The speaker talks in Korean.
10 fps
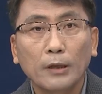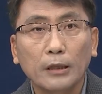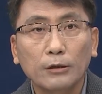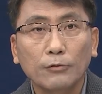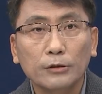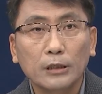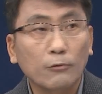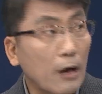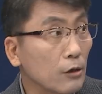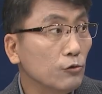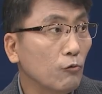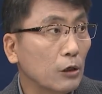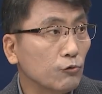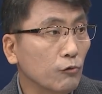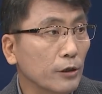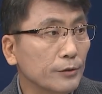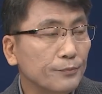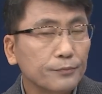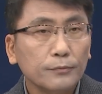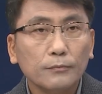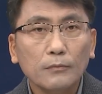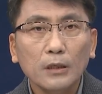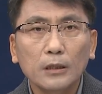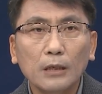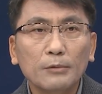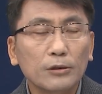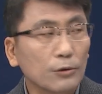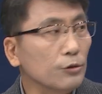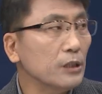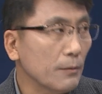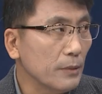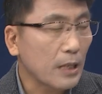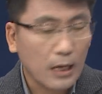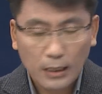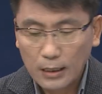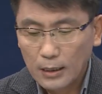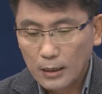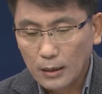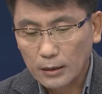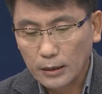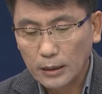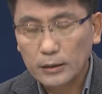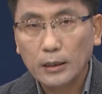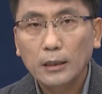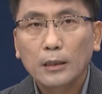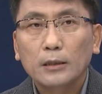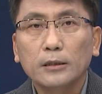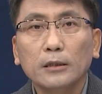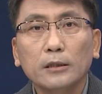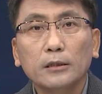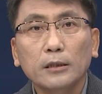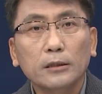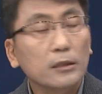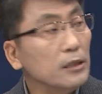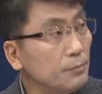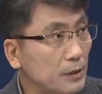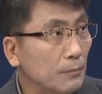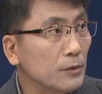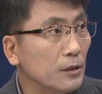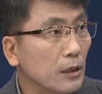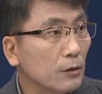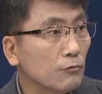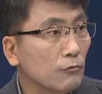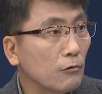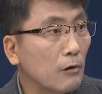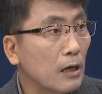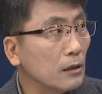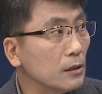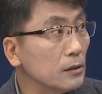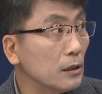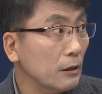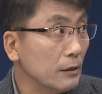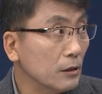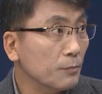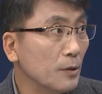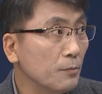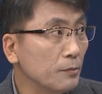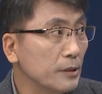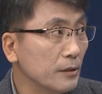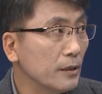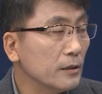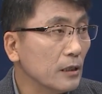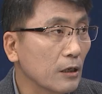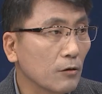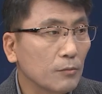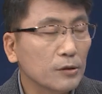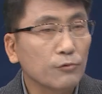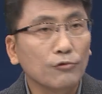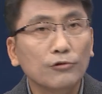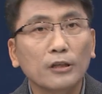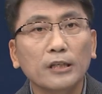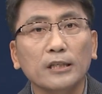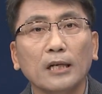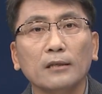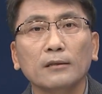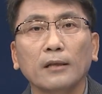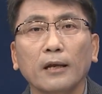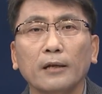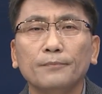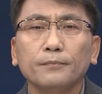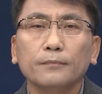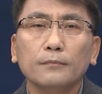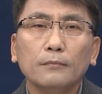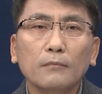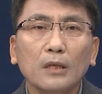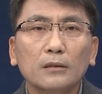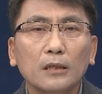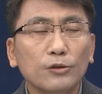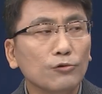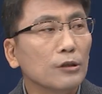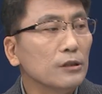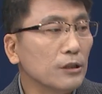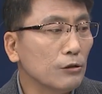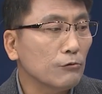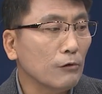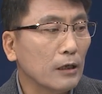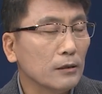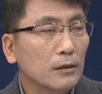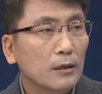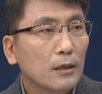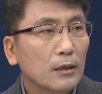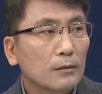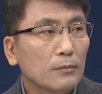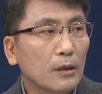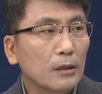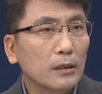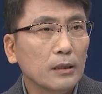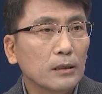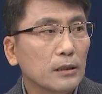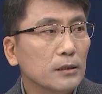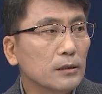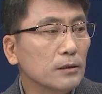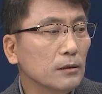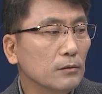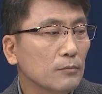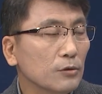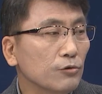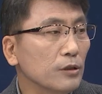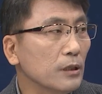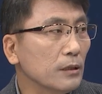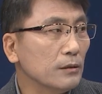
아니고 이제 광주와 수원 이라면 뭐 서는 곳이 됩니다. 네. 아, 이게 이제 지난 2013년에 군공항 이전에 관한 특별법이 제정됐잖아요. 벌써 네. 6년이 지났는데 사실 6년 지난 동안 뭐이 이전 뭐 추진이